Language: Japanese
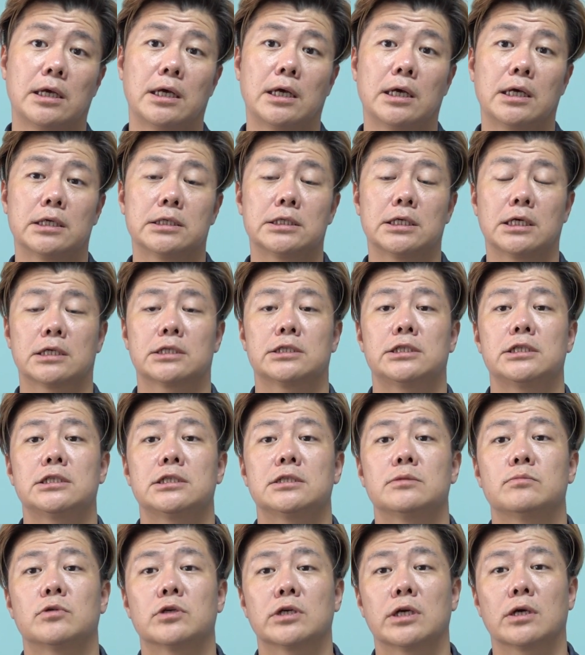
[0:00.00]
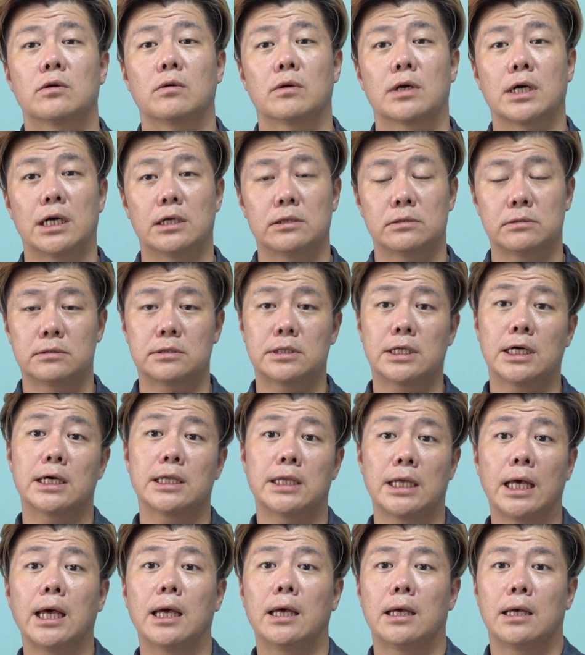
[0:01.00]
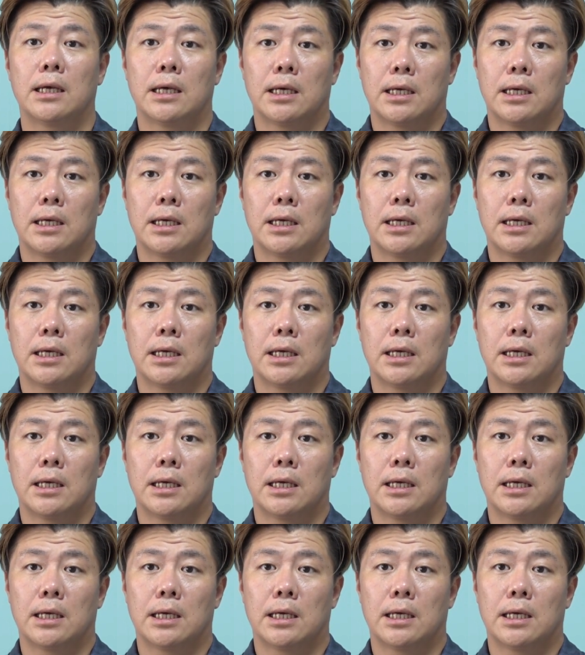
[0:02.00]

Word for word: で昨シーズンも結構カウンターで